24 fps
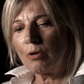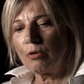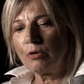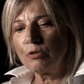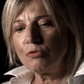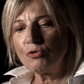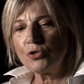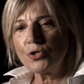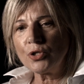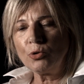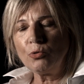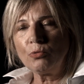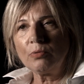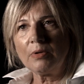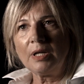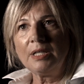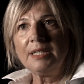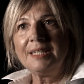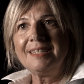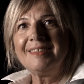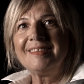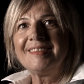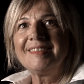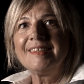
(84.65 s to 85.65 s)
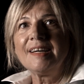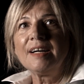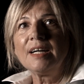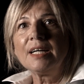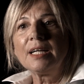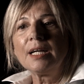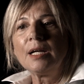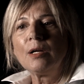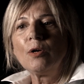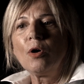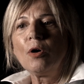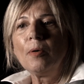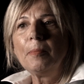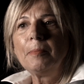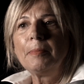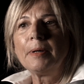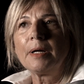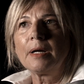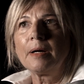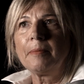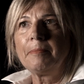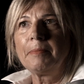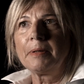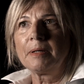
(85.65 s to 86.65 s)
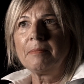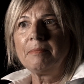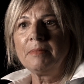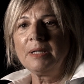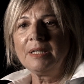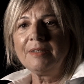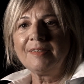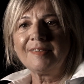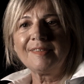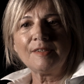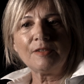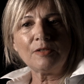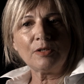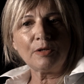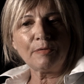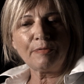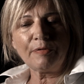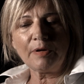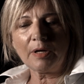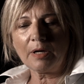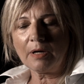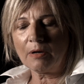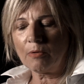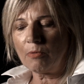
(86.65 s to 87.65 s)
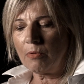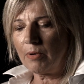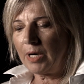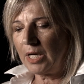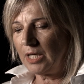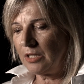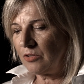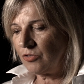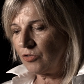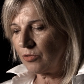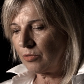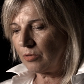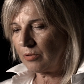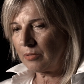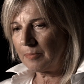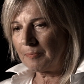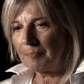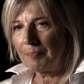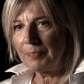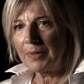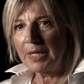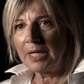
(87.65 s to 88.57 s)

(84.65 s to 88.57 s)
concettualizzare l'opera per me significa questo.